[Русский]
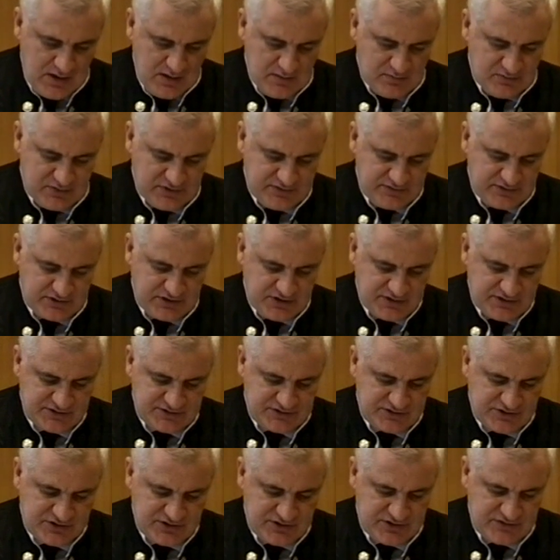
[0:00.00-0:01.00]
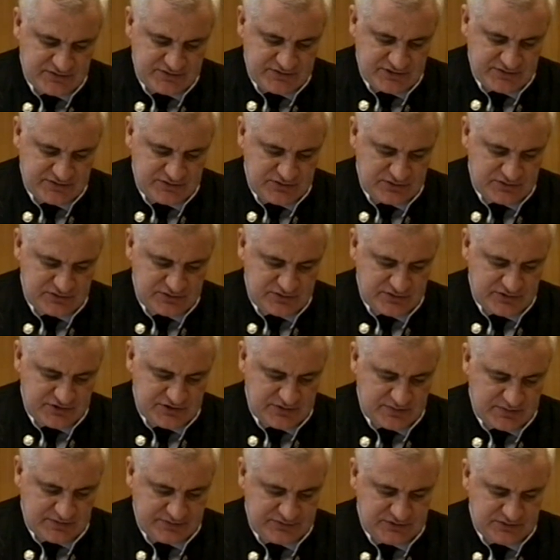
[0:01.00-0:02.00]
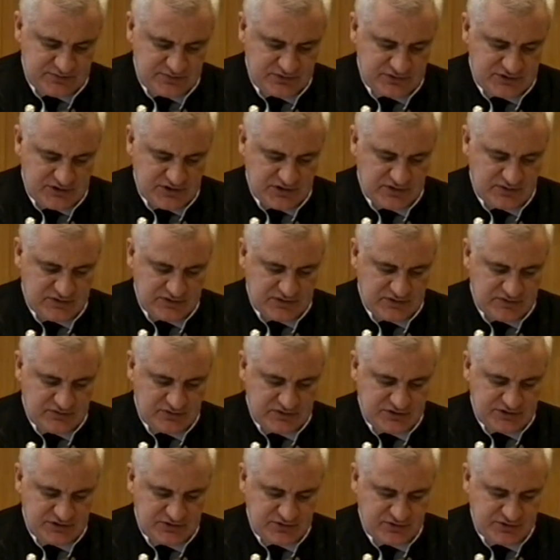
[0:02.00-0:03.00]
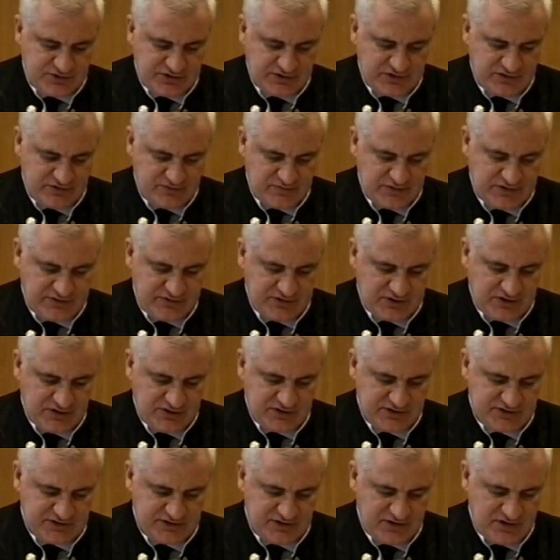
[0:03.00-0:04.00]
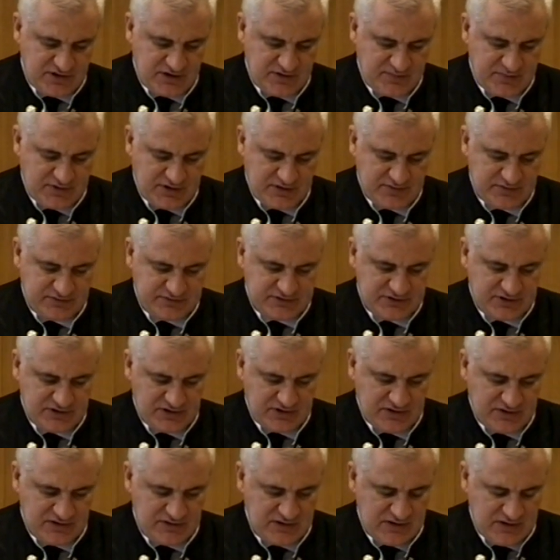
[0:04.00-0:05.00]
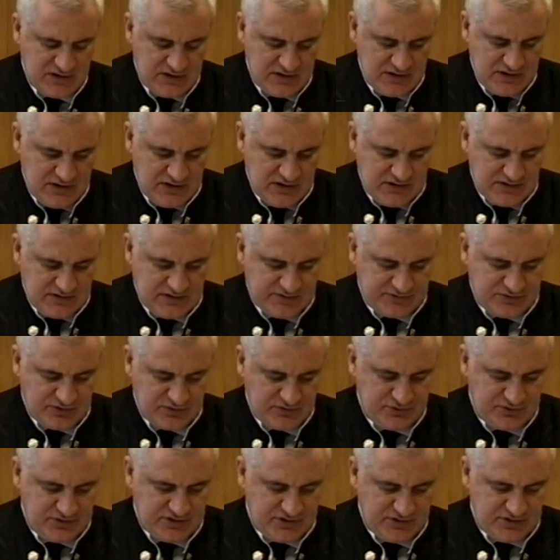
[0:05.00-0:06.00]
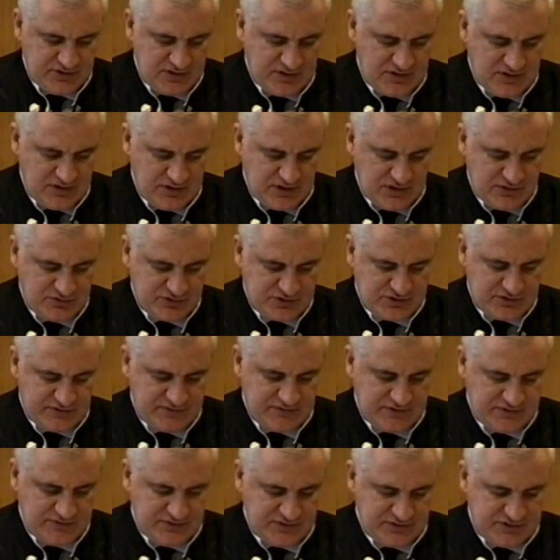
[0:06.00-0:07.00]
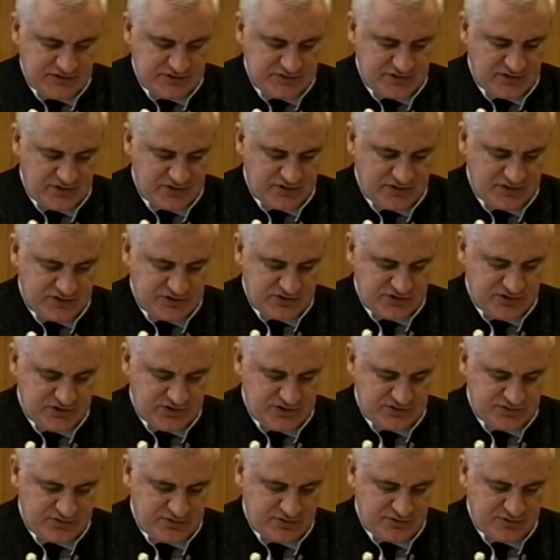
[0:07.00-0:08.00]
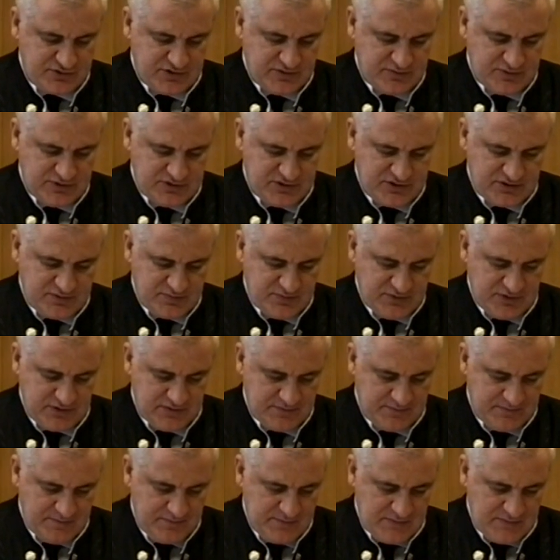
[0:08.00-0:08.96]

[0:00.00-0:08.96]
Боевики разложили взрывное устройство по всему залу. Одного из заложников боевики расстреляли прямо в зале. На второй день Аушев вывел несколько женщин с грудными детьми.